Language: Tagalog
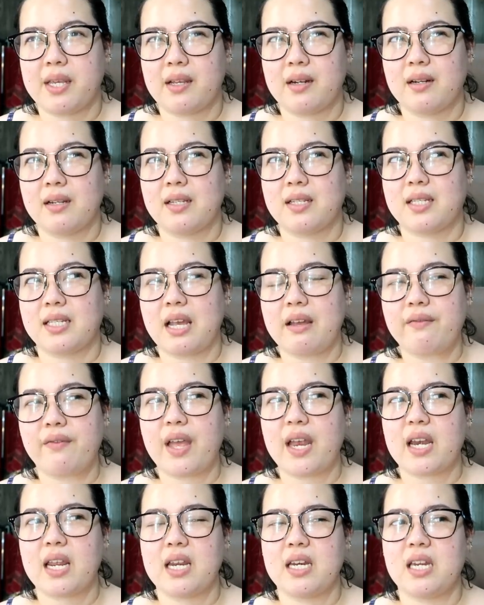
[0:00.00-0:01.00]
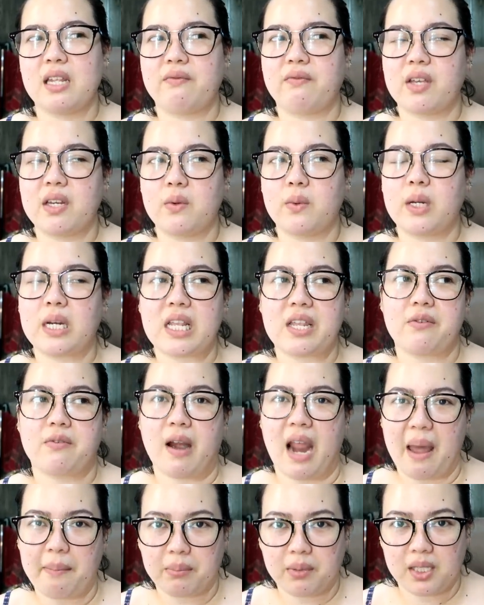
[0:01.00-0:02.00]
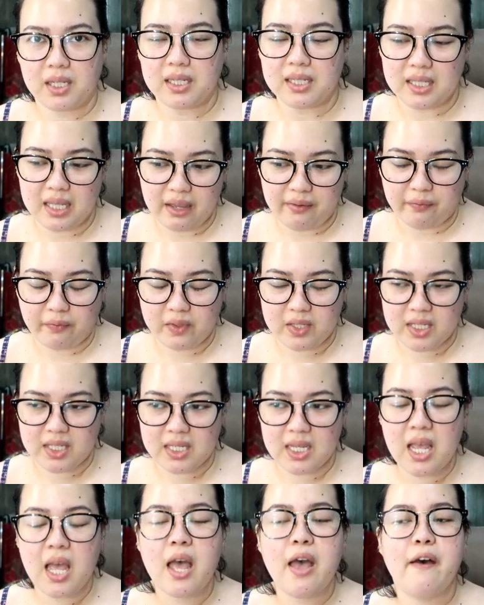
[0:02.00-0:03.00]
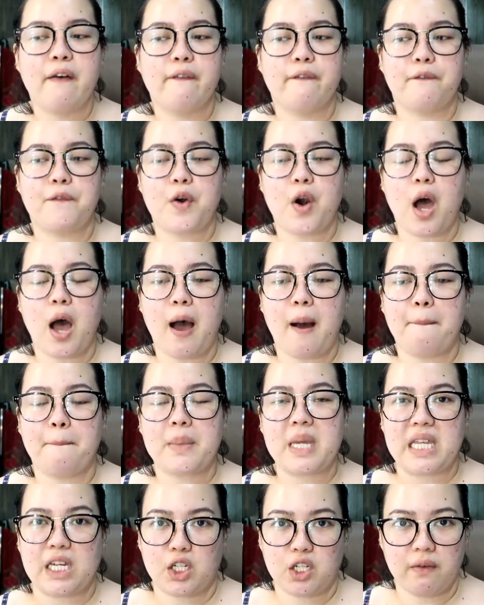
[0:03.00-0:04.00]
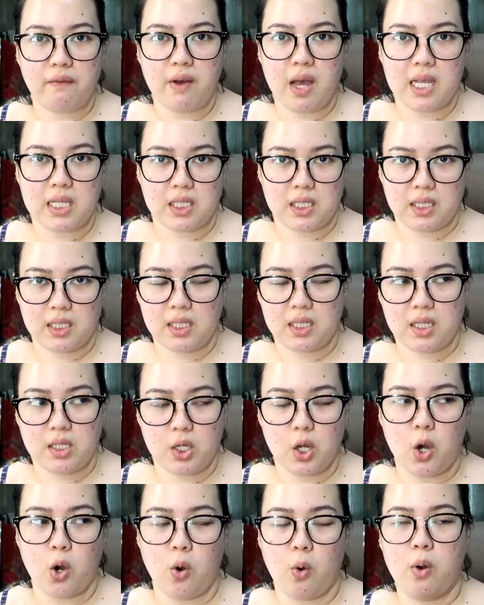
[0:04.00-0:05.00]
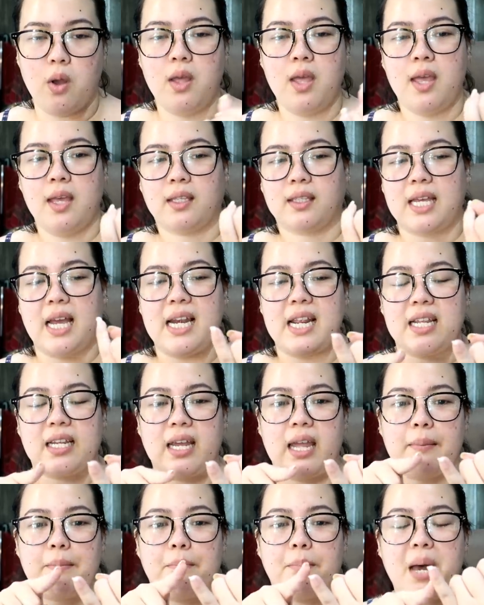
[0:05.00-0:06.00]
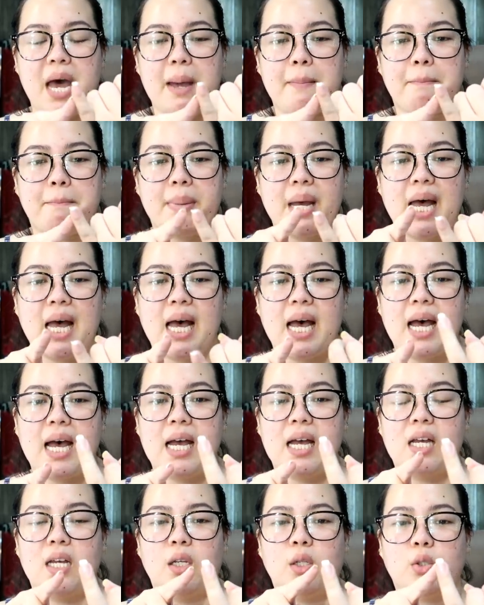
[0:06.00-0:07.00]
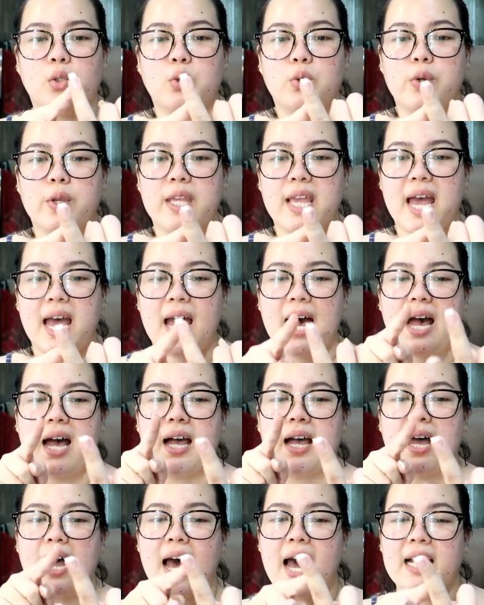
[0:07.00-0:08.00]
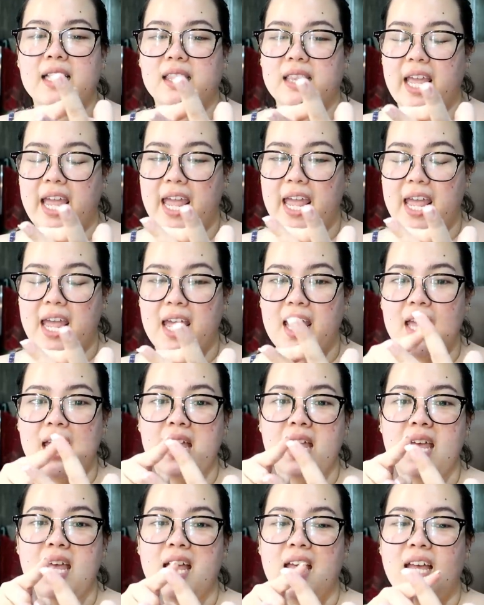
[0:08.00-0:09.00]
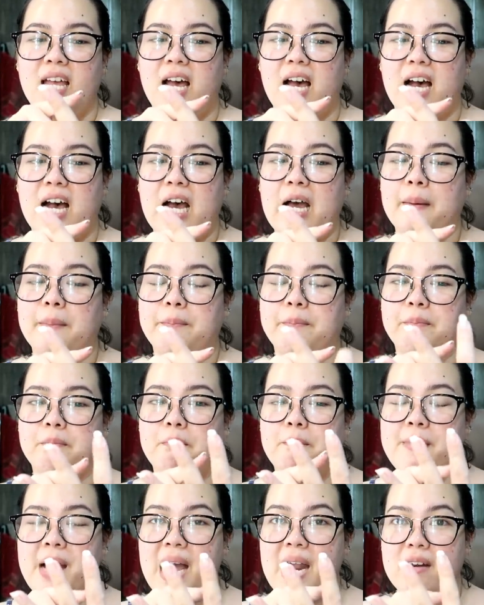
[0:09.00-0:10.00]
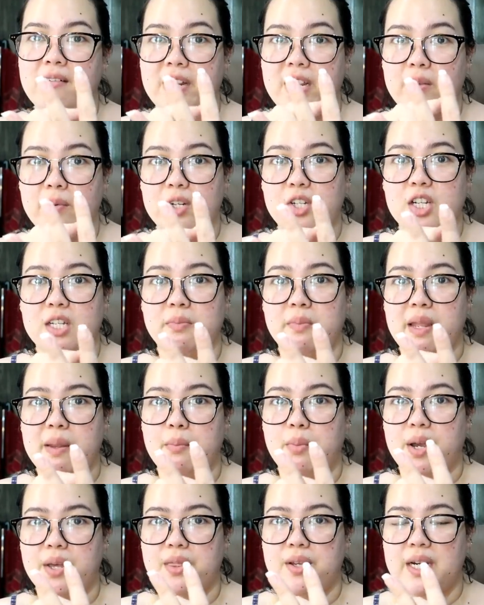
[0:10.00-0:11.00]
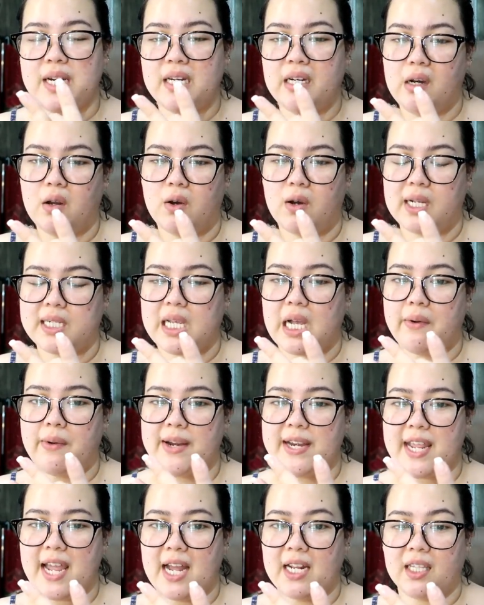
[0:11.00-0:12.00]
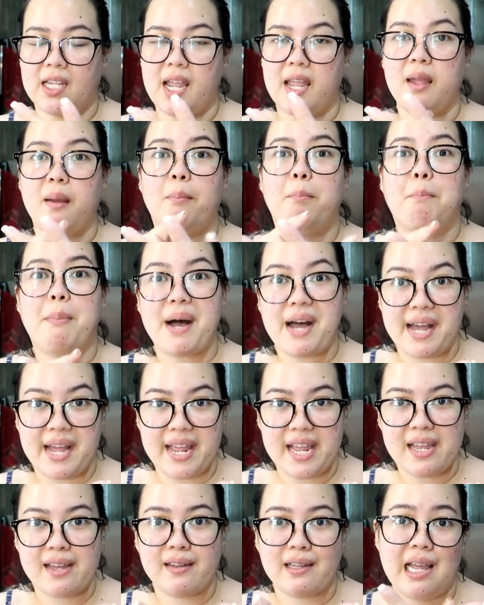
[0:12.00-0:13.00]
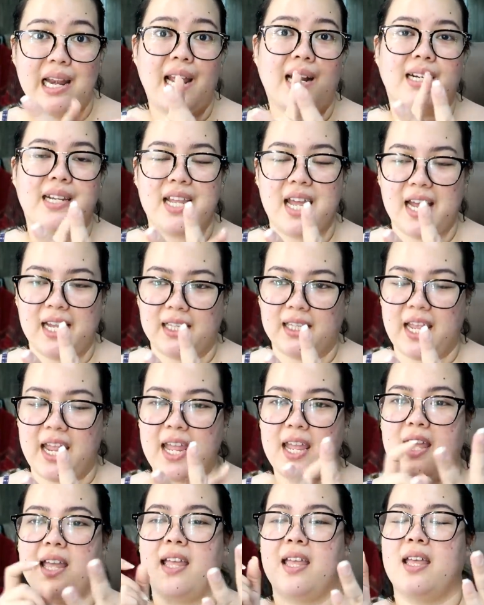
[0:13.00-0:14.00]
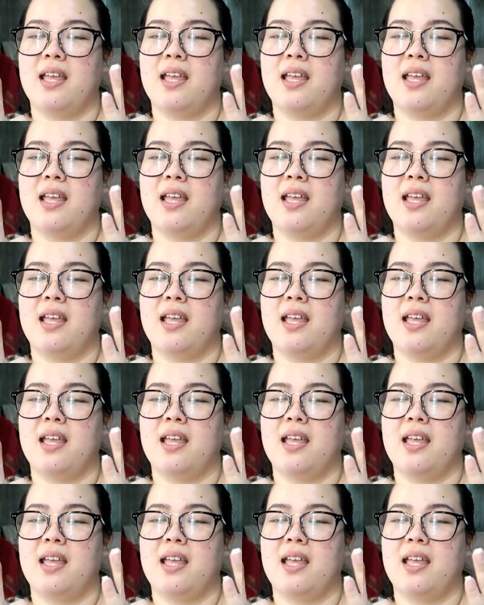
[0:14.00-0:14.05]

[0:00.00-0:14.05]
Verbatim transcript: ba yun? 7 individually wrapped gifts from each of us. So, galing kay Papa, Kuya, Ate, um, Barry, which is my brother-in-law, asawa ni Ate, Pai, anak ni Ate,